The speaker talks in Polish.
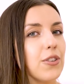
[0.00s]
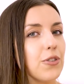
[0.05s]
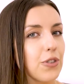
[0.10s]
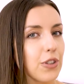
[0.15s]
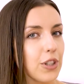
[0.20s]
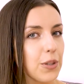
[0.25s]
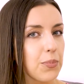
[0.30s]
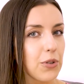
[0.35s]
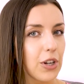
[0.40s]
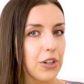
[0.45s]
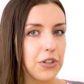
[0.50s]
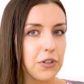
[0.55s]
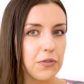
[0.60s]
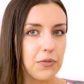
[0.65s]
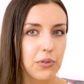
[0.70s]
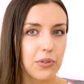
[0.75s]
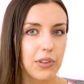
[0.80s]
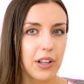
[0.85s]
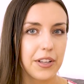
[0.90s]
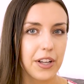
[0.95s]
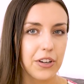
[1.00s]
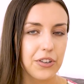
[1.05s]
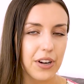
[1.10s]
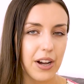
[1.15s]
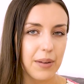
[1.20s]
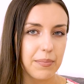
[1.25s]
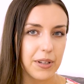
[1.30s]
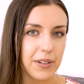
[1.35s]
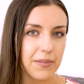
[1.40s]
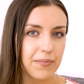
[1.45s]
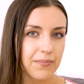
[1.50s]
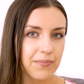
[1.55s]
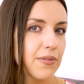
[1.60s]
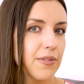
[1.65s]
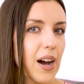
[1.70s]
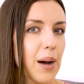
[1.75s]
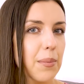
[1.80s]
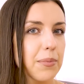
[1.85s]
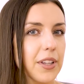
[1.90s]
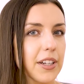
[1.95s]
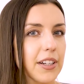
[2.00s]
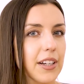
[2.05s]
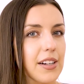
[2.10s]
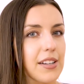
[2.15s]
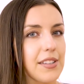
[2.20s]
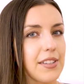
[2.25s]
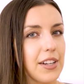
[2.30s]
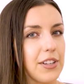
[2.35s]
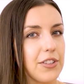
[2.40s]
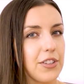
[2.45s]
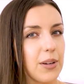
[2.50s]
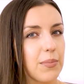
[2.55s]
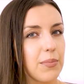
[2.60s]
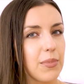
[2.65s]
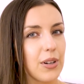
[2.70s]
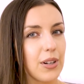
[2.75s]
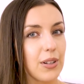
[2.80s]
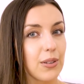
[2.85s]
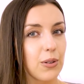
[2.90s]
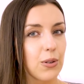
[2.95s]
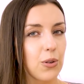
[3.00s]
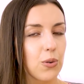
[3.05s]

czyli przeciwutleniaczami. W aptekach znajdziemy